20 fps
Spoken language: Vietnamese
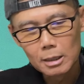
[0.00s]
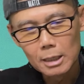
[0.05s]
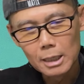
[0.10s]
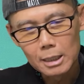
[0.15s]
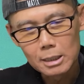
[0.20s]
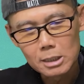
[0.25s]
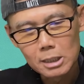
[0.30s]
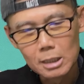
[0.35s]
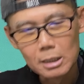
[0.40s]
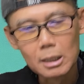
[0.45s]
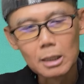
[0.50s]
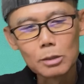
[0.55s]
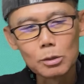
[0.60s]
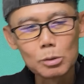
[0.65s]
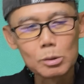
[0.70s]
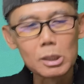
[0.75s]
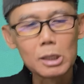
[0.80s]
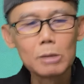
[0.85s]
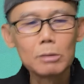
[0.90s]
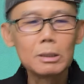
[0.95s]
lịch sự hơn
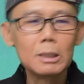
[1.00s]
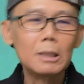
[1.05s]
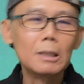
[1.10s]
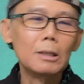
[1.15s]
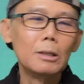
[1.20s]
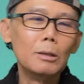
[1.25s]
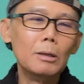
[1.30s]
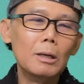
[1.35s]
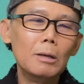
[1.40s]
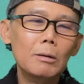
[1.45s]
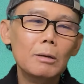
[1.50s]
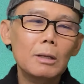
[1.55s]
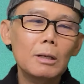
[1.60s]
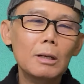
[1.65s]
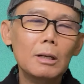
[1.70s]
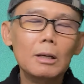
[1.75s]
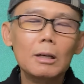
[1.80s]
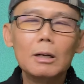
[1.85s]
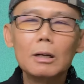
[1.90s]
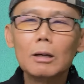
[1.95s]
chút xíu nữa, đúng không?
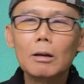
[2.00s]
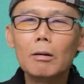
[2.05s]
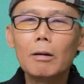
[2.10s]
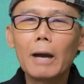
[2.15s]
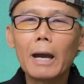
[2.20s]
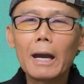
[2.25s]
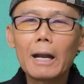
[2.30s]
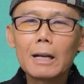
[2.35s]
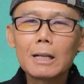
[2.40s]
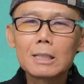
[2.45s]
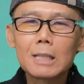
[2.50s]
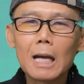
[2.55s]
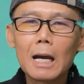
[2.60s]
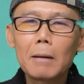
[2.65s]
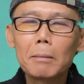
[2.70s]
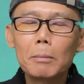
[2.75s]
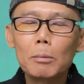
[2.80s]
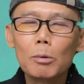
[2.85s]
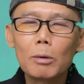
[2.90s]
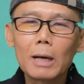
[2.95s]
Còn
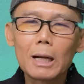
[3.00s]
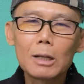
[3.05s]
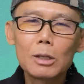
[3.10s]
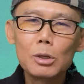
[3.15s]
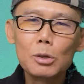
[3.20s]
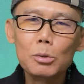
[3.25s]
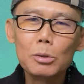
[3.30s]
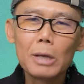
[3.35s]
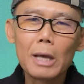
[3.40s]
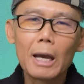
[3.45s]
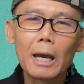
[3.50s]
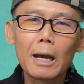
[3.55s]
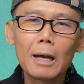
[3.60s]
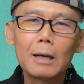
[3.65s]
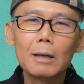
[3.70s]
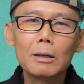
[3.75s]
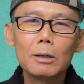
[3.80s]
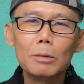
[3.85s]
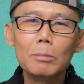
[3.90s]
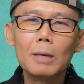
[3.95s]
anytime một cách vui vẻ,
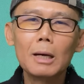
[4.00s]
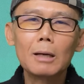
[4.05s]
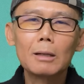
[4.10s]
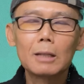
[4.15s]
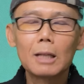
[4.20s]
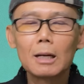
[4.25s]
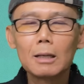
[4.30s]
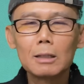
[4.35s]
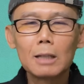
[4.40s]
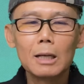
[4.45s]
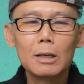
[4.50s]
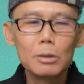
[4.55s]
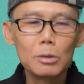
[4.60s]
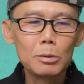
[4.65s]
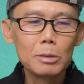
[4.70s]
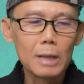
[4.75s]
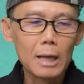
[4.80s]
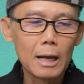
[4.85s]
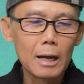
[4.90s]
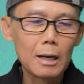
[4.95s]
đúng không, thân thiện
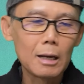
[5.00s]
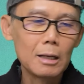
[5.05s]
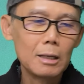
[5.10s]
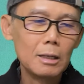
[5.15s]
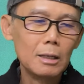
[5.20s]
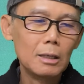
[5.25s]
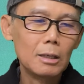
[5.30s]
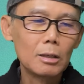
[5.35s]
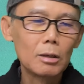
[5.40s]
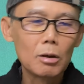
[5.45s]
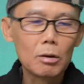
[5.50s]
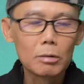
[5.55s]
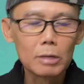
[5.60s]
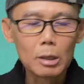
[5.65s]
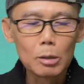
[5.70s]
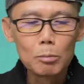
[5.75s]
vui vẻ. Còn no